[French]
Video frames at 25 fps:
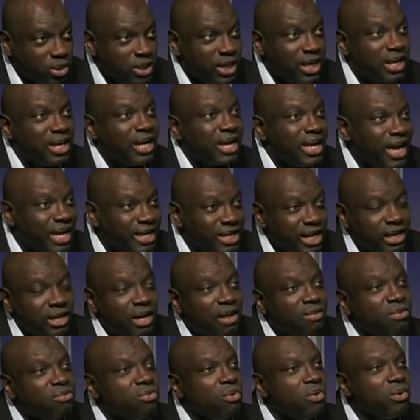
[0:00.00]
pour dire que la
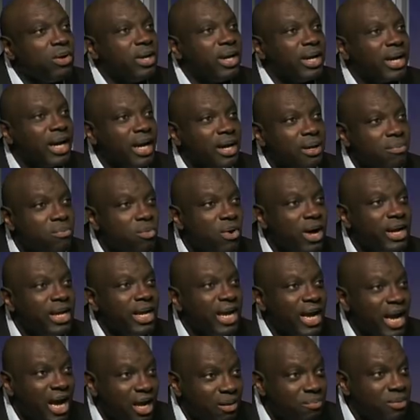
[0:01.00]
détention de Karim Ouad
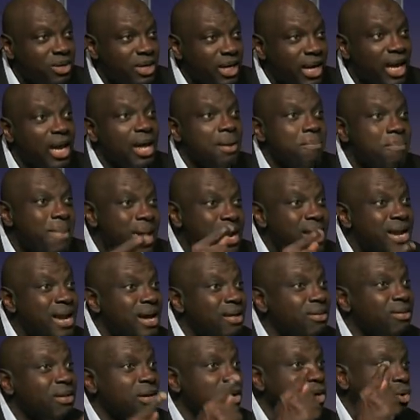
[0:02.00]
est arbitraire. Et
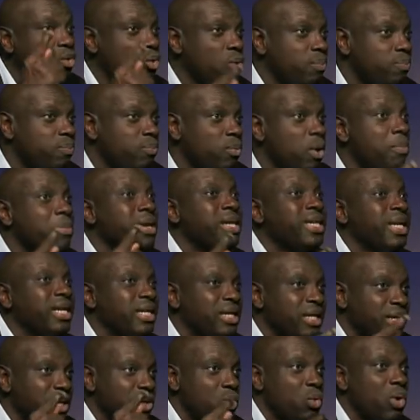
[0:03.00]
maintenant, c'est le groupe Comité
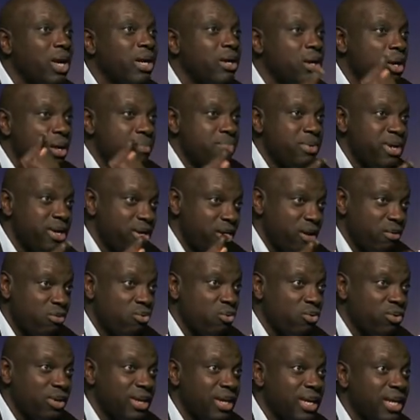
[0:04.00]
des droits de l'homme des
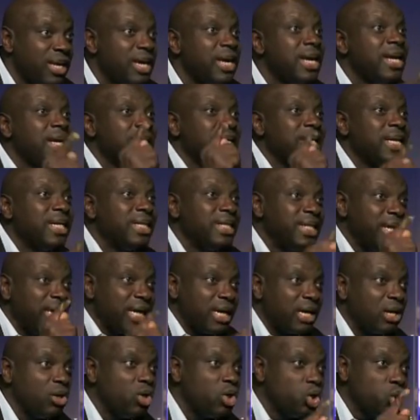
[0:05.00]
Nations Unies qui
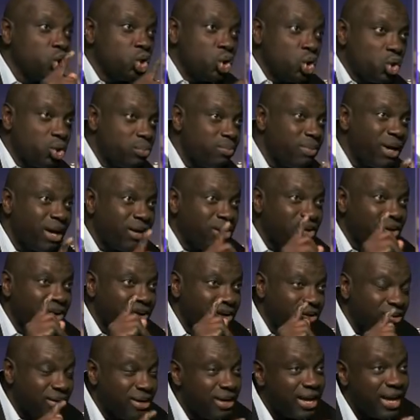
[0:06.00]
dit que le jugement
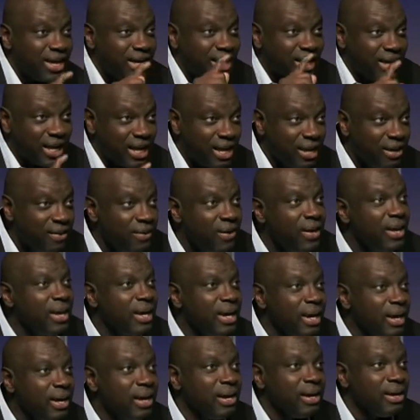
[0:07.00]
de, la CRE
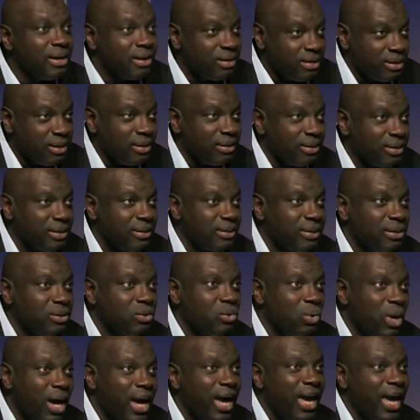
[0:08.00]
euh,
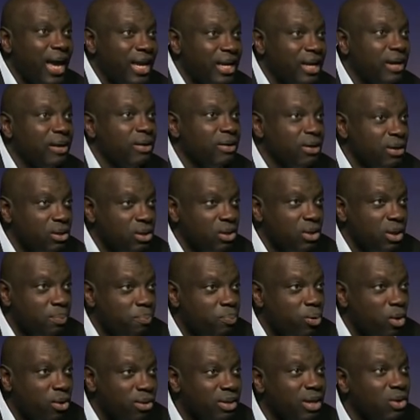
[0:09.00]
doit être, le,
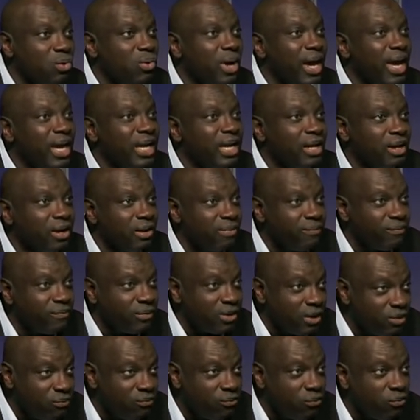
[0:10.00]
procès doit être
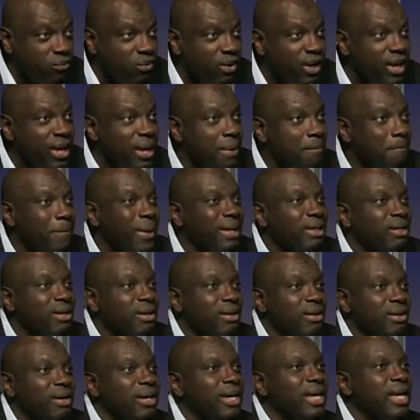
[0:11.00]
revu oui. parce
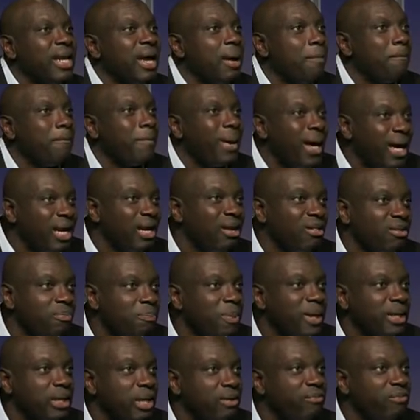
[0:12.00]
qu'il n'a pas
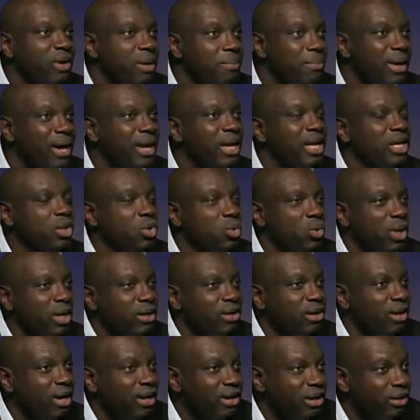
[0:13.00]
respecté vraiment les droits
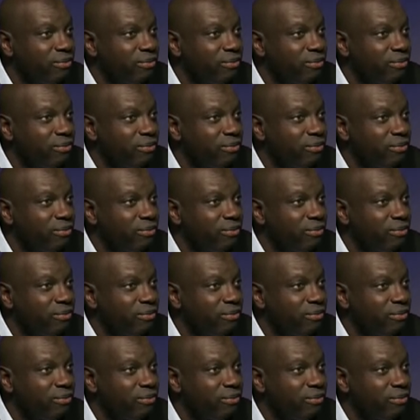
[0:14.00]
de la